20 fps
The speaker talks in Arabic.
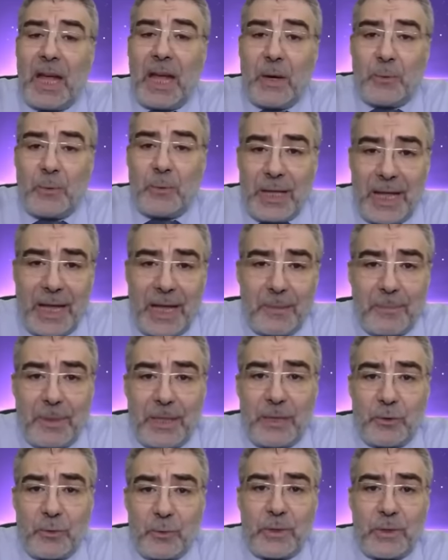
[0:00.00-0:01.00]
أو
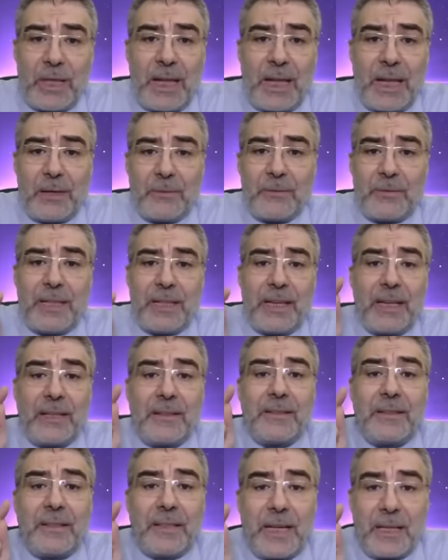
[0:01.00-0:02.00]
العمل يضاعف
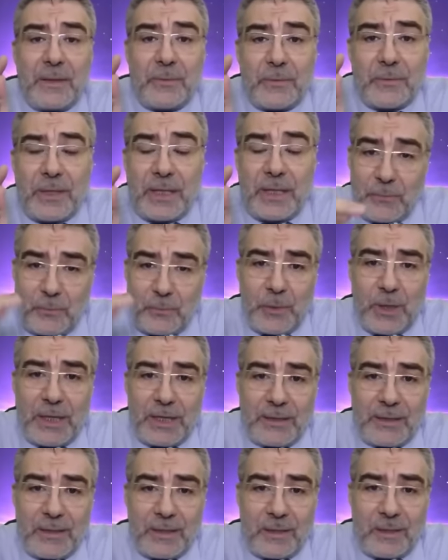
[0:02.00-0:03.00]
ثلاثين ألف ضعف
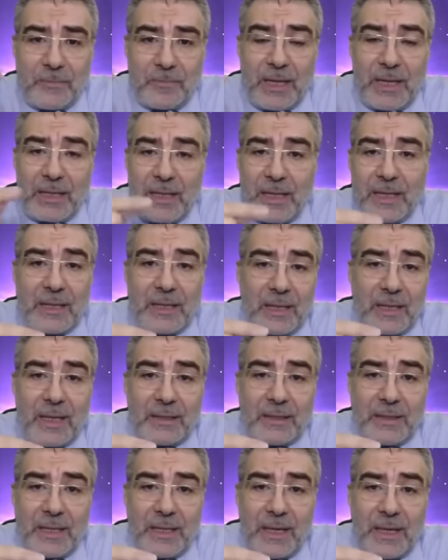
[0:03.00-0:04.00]
وأكثر لأن
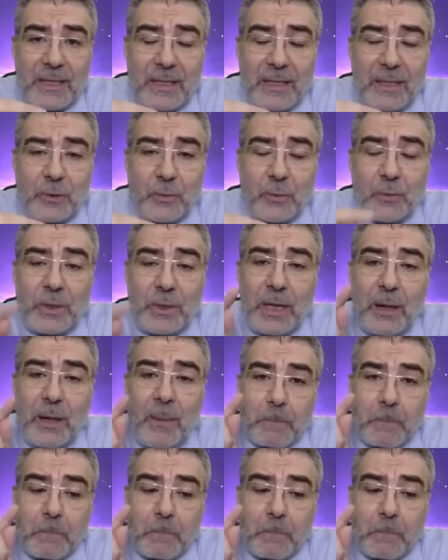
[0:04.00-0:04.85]
الله تعالى يقول